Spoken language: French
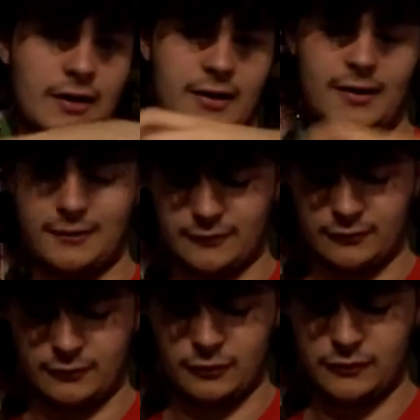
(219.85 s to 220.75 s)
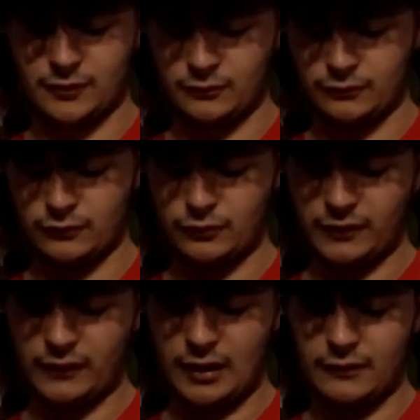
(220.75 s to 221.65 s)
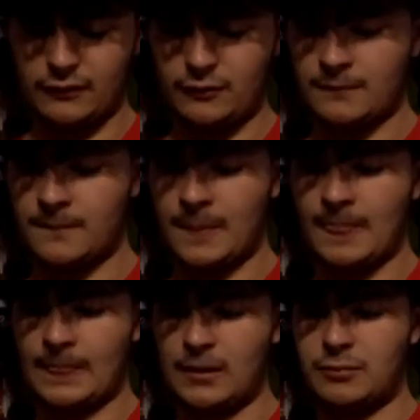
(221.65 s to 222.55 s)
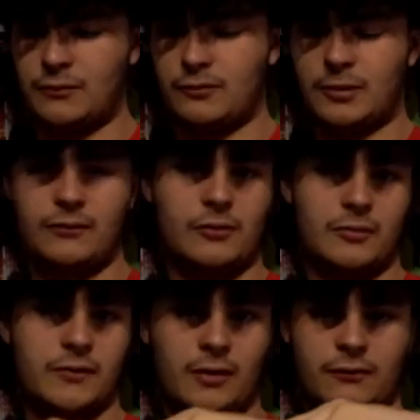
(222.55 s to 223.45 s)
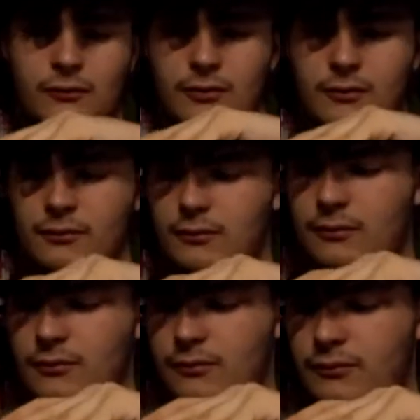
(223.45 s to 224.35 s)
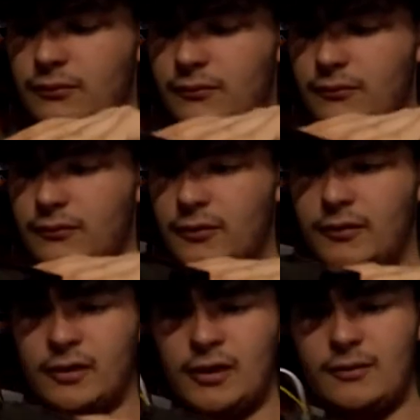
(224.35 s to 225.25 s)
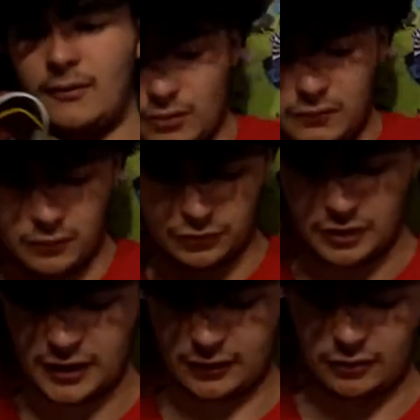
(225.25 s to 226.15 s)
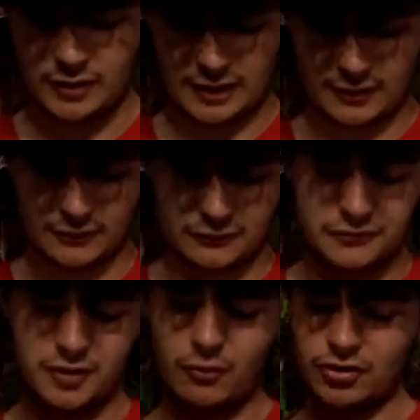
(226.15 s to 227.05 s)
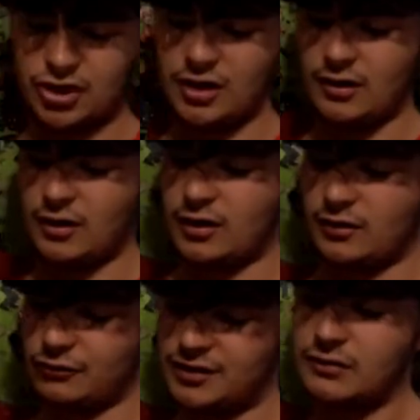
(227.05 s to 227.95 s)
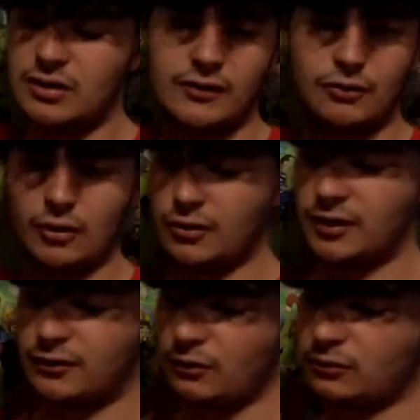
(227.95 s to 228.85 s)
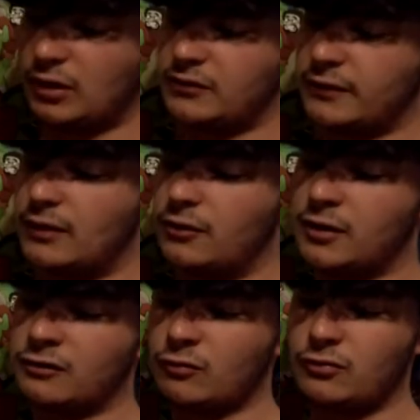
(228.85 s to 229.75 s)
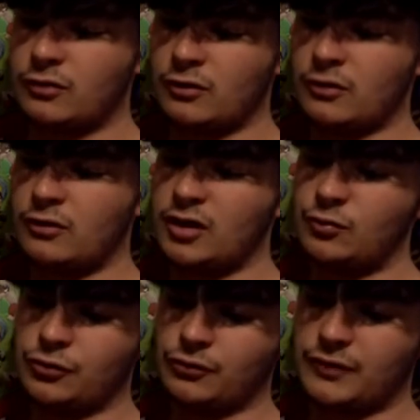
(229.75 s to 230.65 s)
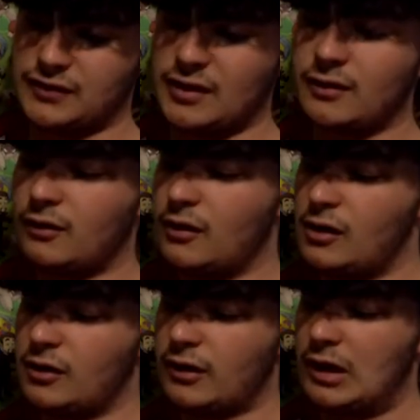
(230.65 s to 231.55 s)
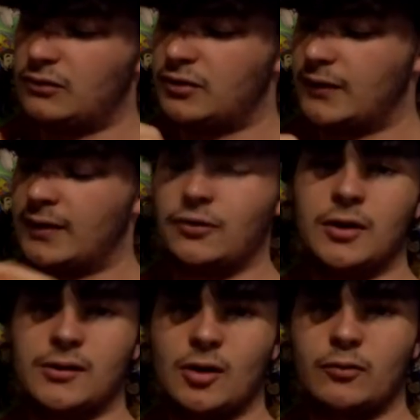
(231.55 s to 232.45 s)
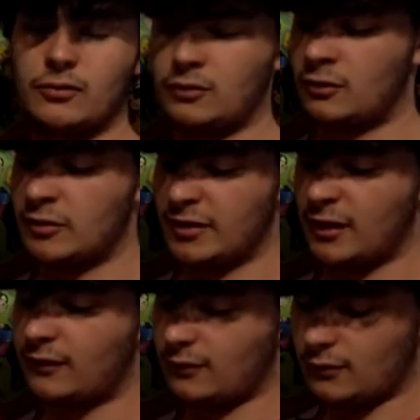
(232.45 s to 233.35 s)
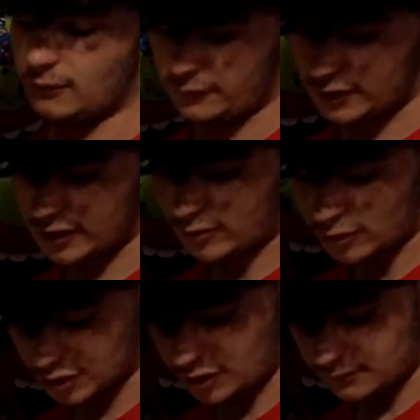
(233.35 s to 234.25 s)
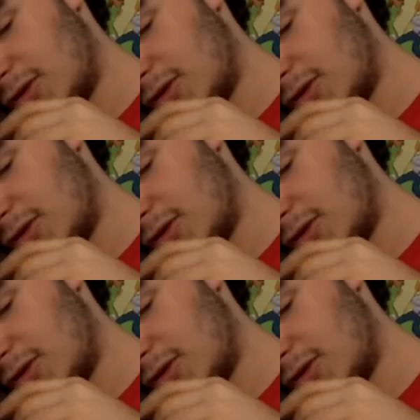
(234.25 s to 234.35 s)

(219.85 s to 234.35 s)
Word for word: à l'arrière, vous levez, donc vous levez vers l'avant et puis vous, après vous ramenez vers vous. Et voilà. Donc vous retenez la carte mère, vous débranchez. Ici vous avez trois connecteurs, donc là vous avez le connecteur pour euh, les boutons de façade. Et là vous avez les deux connecteurs pour les manettes. Vous les débranchez.